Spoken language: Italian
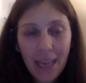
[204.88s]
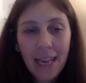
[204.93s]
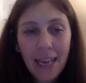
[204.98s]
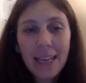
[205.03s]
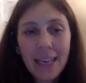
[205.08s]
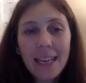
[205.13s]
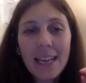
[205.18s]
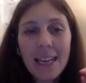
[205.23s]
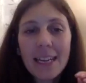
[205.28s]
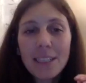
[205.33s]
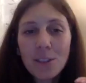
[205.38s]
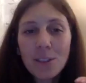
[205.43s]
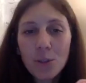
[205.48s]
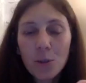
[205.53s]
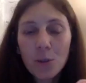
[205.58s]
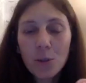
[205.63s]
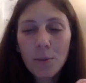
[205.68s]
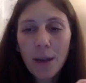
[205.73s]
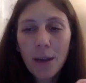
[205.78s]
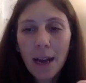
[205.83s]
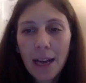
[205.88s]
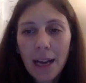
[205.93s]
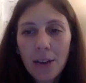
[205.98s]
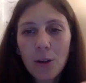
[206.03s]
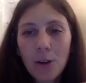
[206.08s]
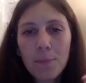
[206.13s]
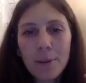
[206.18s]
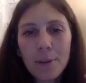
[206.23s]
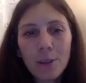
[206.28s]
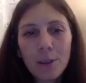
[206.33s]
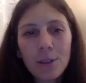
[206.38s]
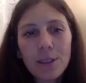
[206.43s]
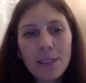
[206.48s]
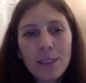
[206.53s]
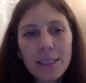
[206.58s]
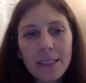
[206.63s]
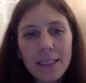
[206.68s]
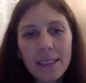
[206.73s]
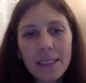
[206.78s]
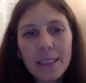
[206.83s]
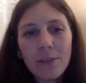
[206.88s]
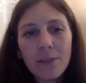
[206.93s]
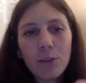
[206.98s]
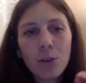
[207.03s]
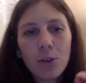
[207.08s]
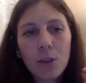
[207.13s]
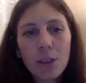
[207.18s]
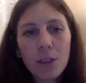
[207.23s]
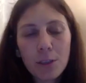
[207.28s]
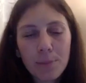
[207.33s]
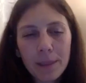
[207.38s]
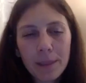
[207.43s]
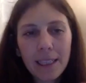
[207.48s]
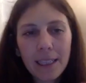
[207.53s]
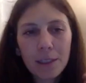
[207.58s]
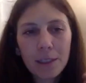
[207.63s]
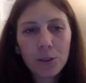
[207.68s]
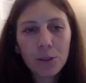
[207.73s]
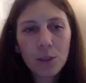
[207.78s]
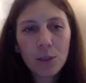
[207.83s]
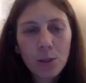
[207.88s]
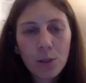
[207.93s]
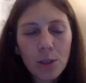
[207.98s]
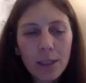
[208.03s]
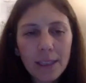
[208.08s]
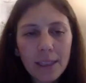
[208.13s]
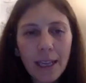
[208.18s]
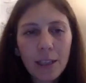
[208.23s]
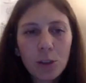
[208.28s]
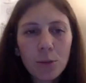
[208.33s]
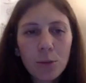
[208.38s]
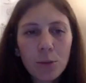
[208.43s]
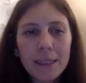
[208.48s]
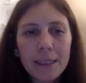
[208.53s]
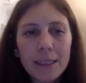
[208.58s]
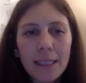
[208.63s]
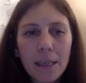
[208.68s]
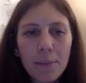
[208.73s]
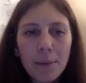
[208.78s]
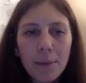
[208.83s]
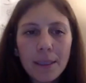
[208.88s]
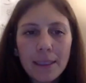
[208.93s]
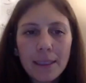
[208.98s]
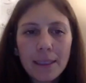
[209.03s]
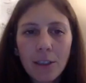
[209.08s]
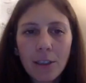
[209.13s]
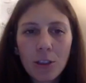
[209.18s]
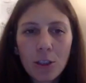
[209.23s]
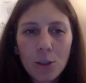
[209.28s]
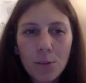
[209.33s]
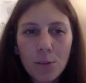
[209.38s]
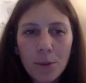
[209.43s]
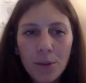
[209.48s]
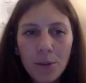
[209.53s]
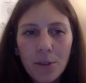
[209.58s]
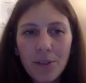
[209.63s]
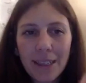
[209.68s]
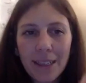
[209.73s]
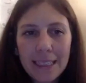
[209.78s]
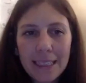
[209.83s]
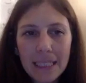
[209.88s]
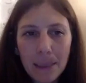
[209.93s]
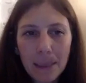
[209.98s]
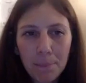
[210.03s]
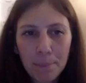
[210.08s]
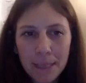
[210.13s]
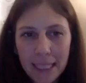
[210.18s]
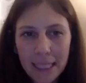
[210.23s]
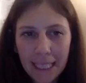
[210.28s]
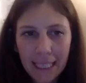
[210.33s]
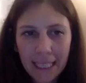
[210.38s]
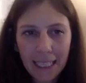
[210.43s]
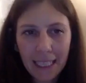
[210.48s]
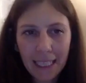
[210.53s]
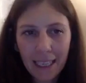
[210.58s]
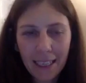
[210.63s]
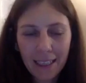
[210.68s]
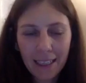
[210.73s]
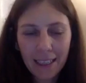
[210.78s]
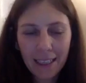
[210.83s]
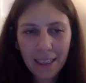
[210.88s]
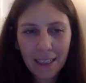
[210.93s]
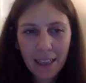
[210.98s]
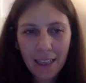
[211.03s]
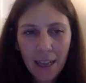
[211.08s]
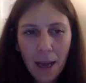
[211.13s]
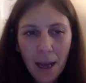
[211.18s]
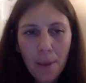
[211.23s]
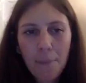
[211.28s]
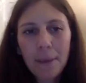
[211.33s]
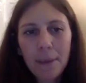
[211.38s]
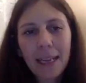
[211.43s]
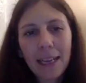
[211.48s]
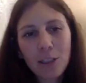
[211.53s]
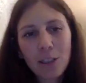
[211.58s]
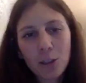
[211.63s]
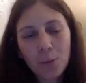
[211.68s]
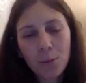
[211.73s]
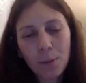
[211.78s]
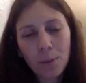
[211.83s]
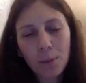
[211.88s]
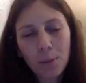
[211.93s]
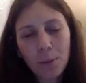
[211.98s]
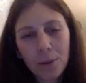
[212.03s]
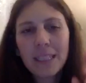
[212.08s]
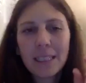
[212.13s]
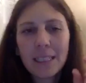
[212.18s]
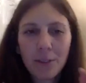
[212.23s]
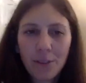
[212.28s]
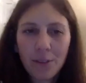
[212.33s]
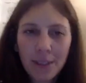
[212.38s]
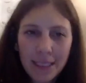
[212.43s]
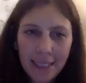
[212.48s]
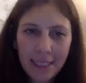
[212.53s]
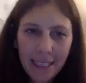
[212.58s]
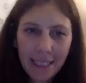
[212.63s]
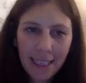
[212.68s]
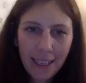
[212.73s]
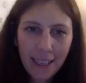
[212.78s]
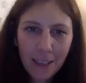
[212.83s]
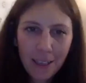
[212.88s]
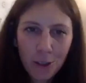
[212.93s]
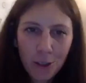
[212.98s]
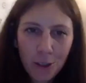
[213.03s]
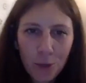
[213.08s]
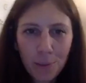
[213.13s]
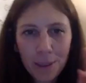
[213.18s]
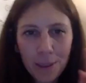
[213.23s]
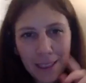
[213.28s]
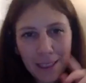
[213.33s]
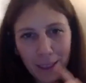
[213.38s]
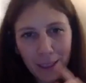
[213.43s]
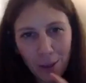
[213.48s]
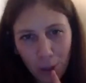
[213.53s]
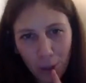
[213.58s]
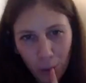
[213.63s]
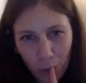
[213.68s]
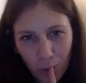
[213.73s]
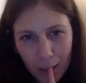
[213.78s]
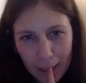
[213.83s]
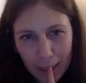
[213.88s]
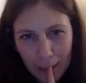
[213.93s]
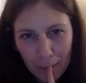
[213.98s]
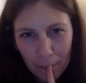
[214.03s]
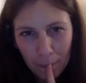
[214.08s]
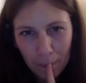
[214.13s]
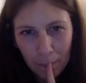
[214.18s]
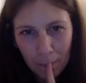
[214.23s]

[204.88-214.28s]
nell'essere umano il periodo sensitivo non rispettato, non ascoltato mette a repentaglio la sopravvivenza psichica, perché alla sopravvivenza fisica ci pensano gli adulti